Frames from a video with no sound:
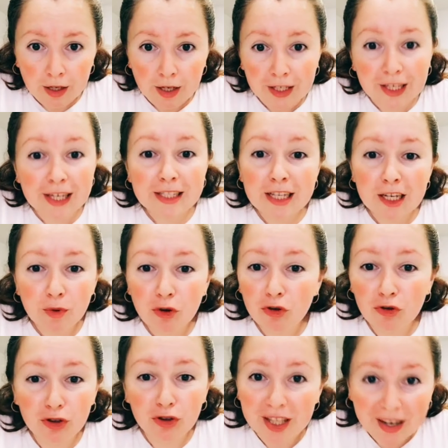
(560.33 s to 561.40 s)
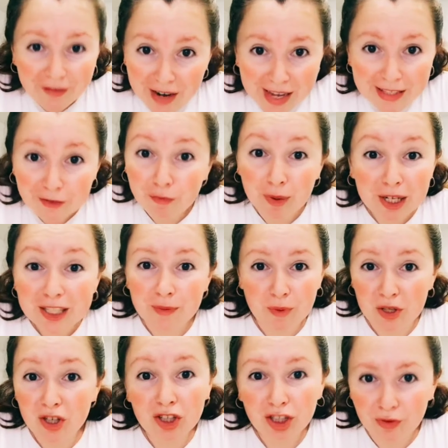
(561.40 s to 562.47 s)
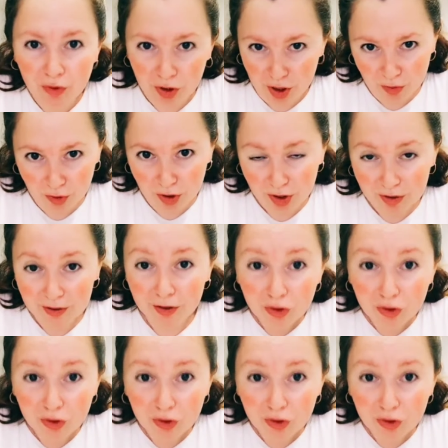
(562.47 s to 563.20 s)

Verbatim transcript: если ребенку не давать, в принципе, ничего не будет.